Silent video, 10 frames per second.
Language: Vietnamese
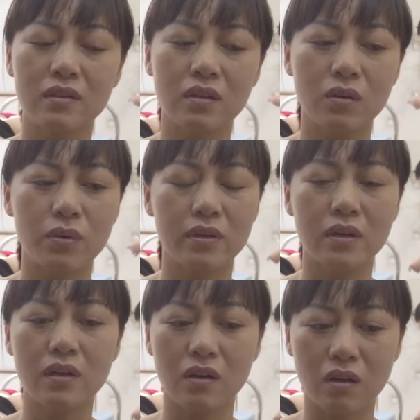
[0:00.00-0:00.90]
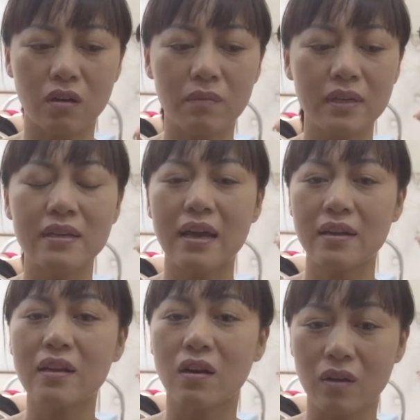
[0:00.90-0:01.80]
ngồi rất là khó và đi lại
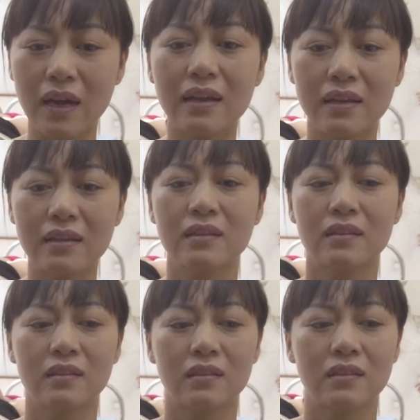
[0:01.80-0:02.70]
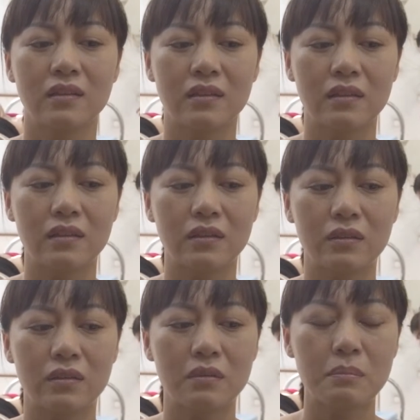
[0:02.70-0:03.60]
rất là khó khăn đấy.
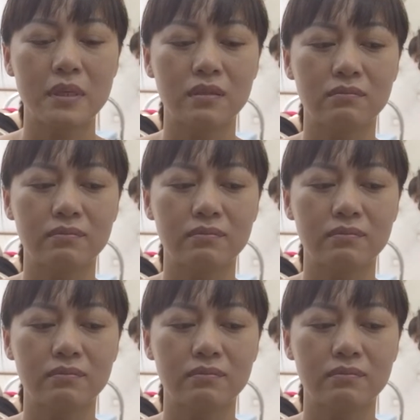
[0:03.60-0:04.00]
Rồi mình